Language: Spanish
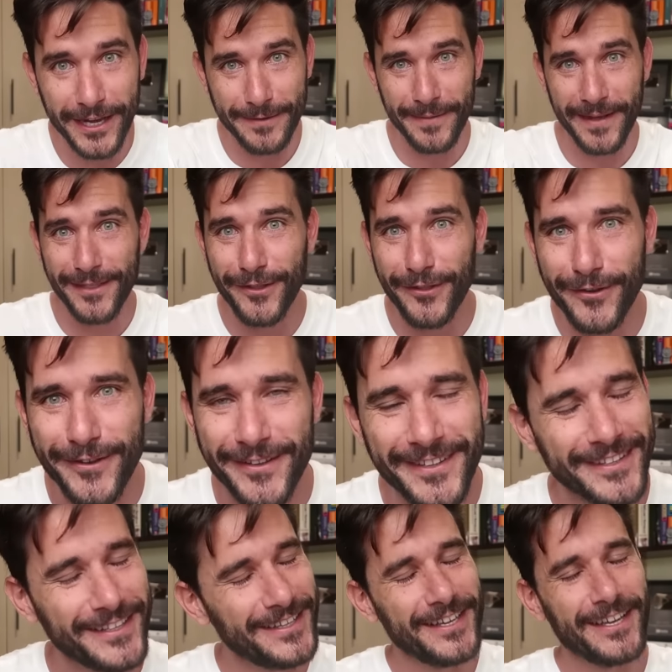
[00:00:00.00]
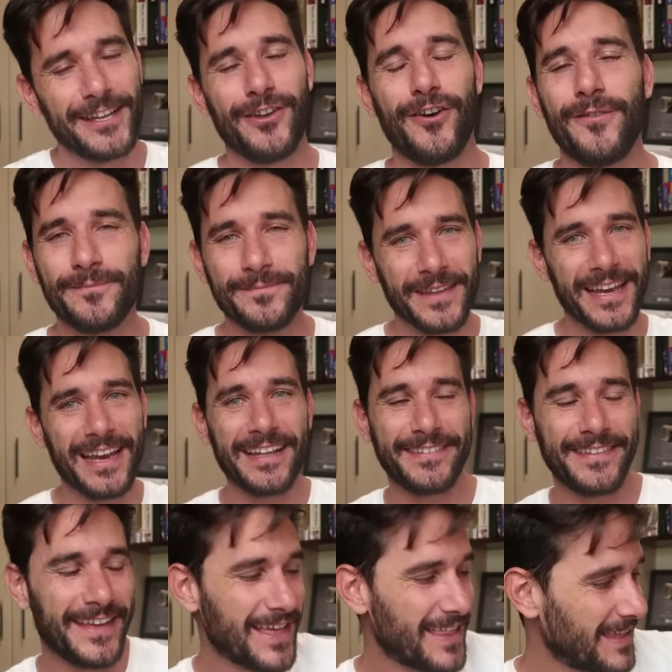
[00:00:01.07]
remando? No, él
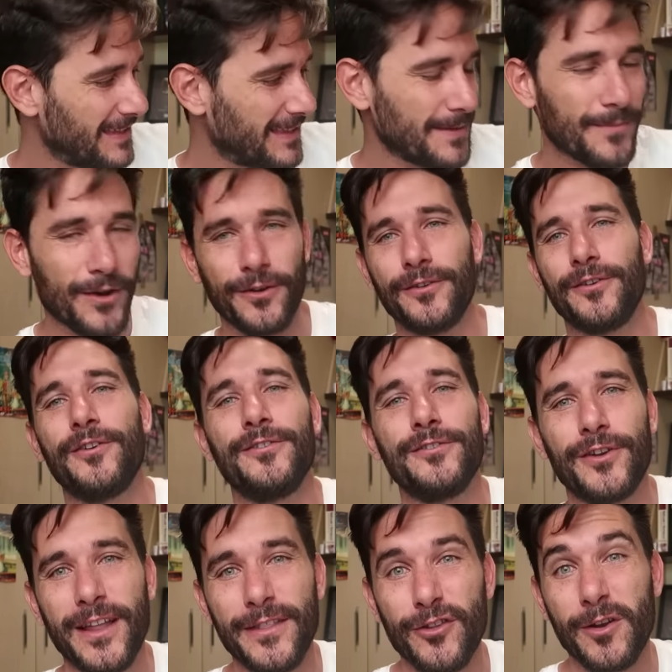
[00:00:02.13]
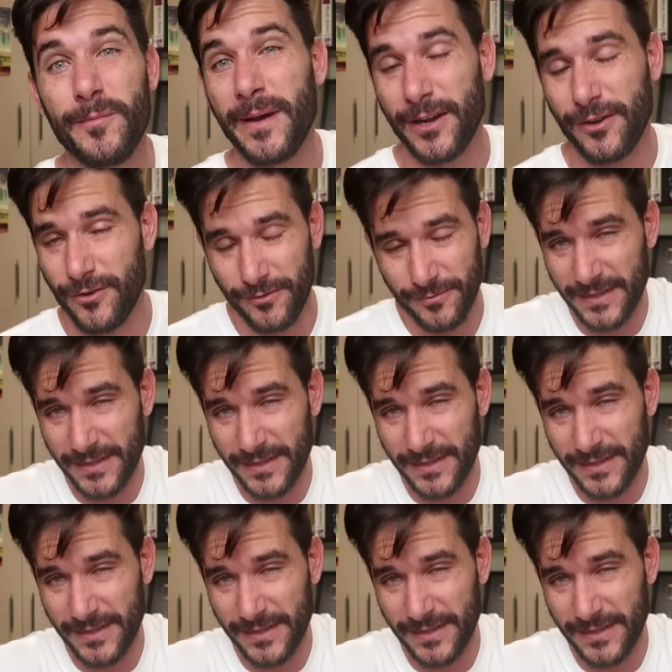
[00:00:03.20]
hacía de timón, controlando el barco,